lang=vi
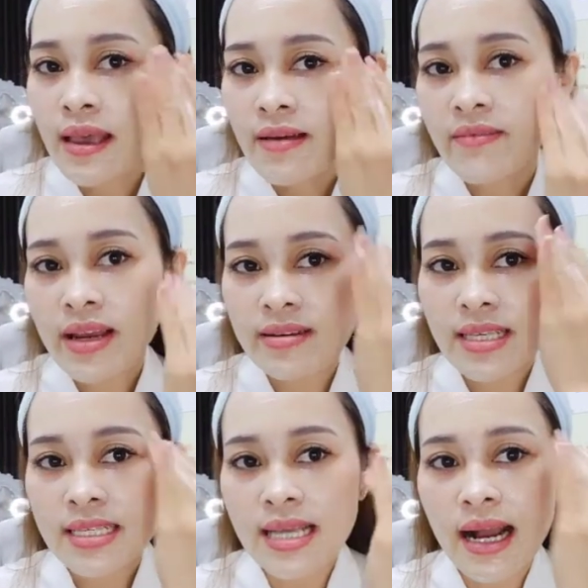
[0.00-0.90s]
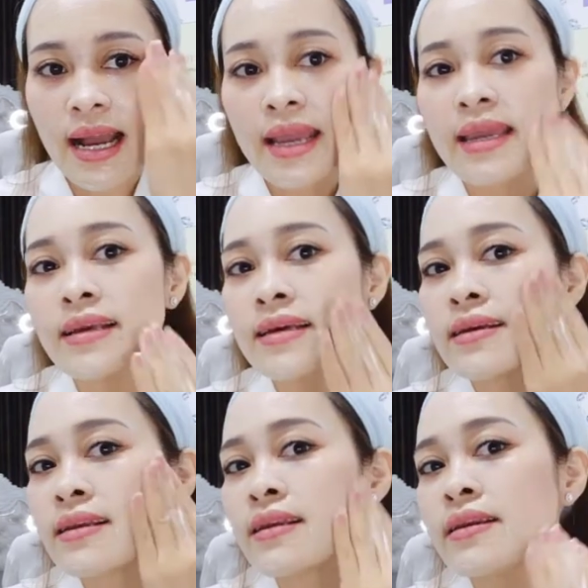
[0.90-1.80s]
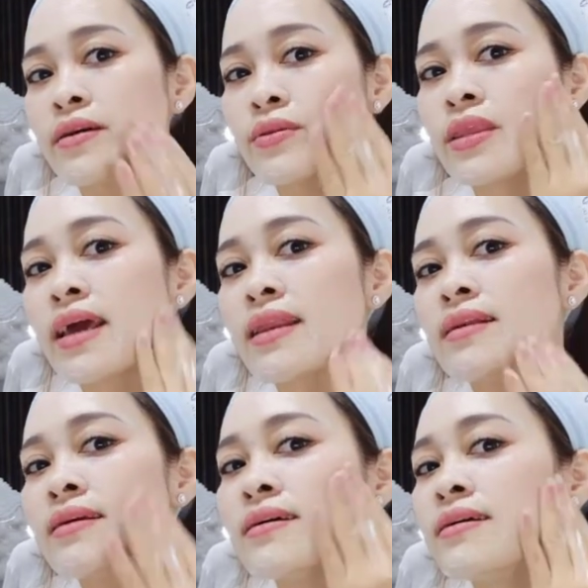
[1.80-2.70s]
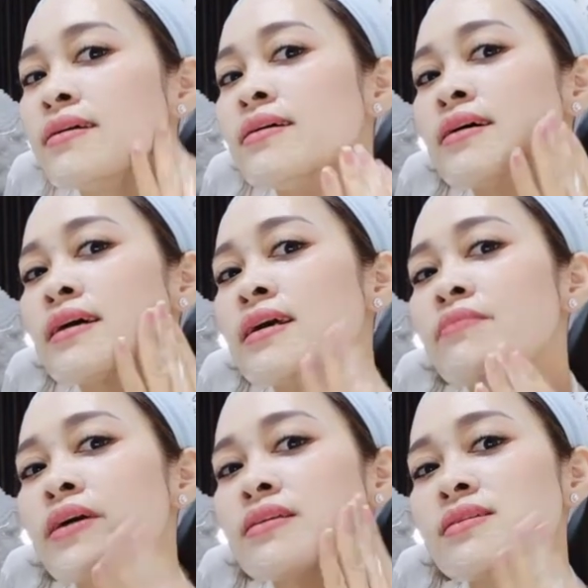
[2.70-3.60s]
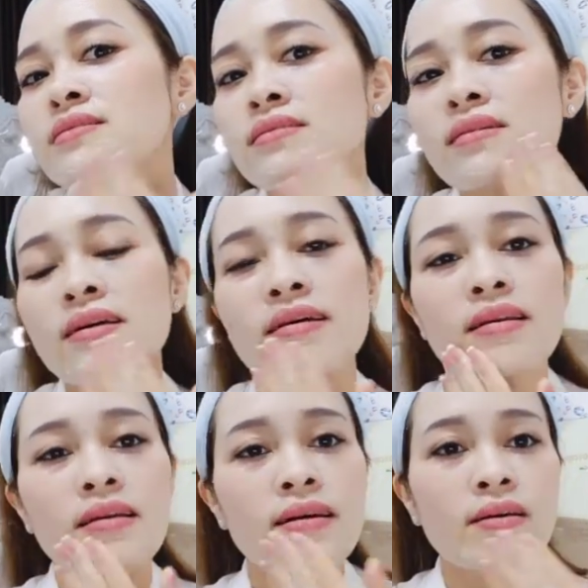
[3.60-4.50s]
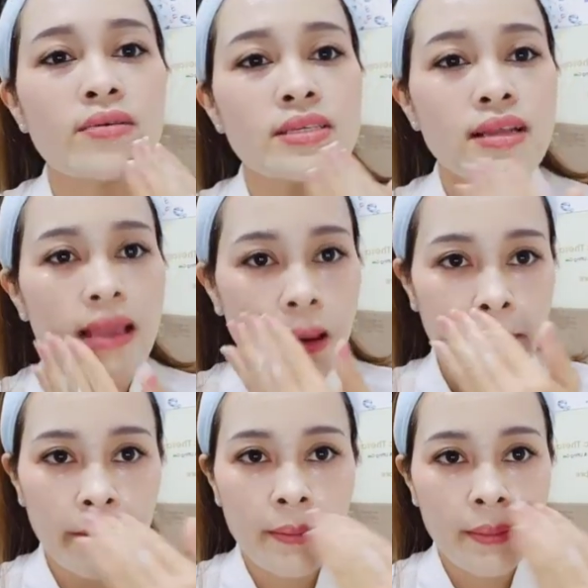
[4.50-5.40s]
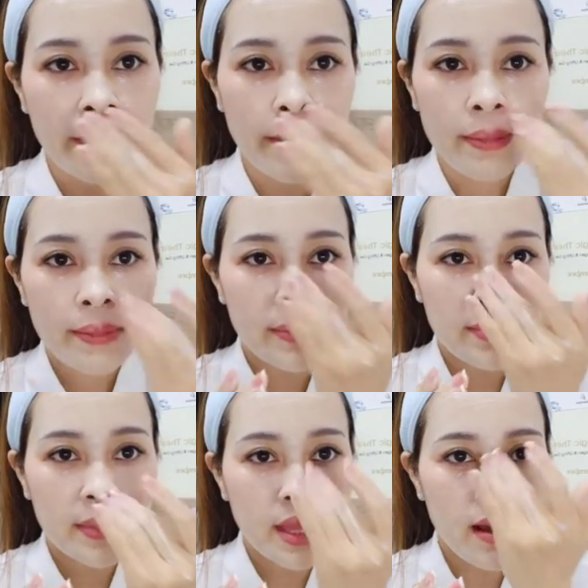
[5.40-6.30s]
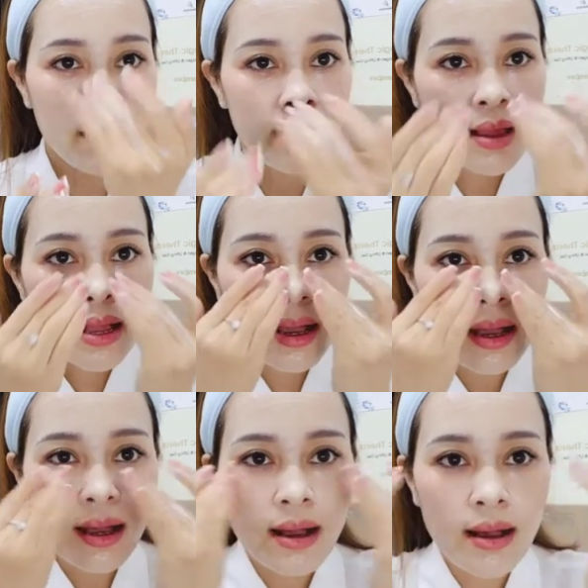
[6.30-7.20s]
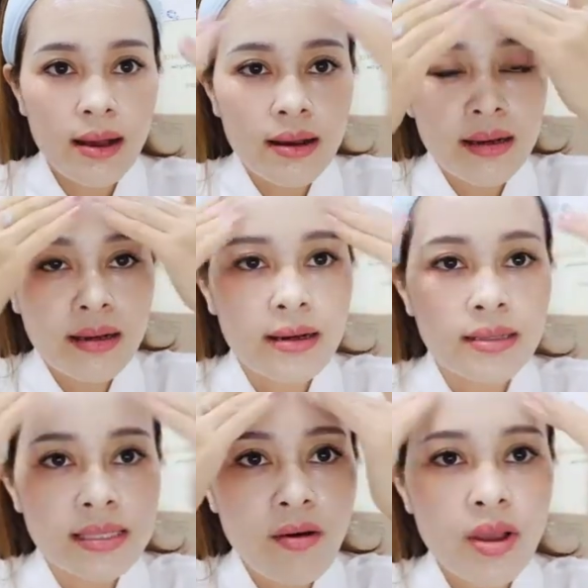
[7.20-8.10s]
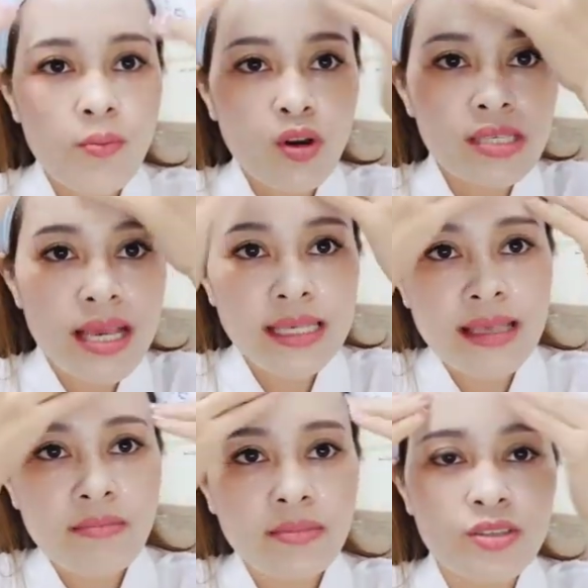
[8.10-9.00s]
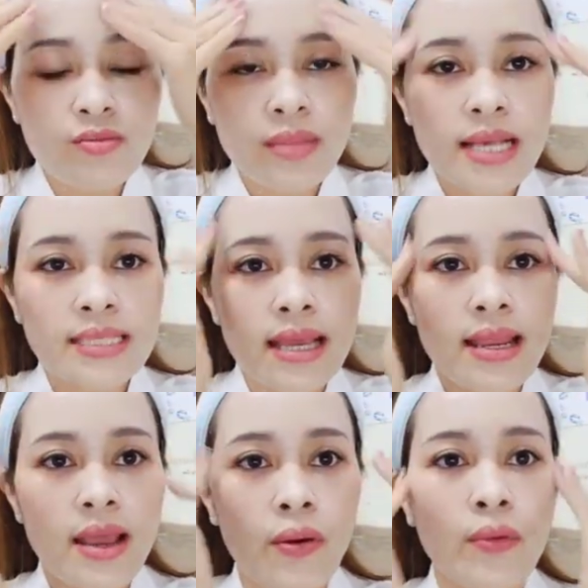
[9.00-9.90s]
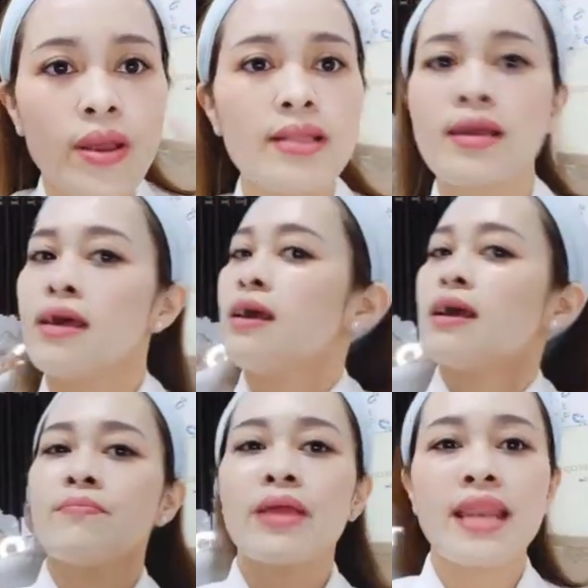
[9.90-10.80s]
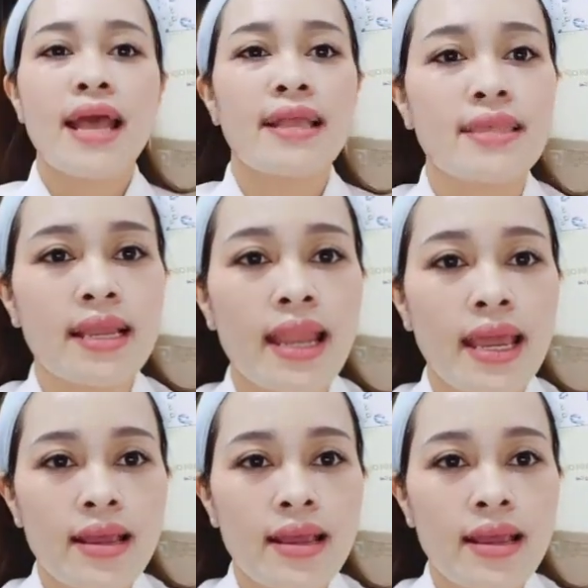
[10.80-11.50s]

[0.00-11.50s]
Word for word: và nó sẽ trắng ngay lần đầu tiên khi mà các chị thực hiện cái quy trình này đó à, sau khi bôi C xong thì chúng ta sẽ để nguyên cái mặt nạ như thế này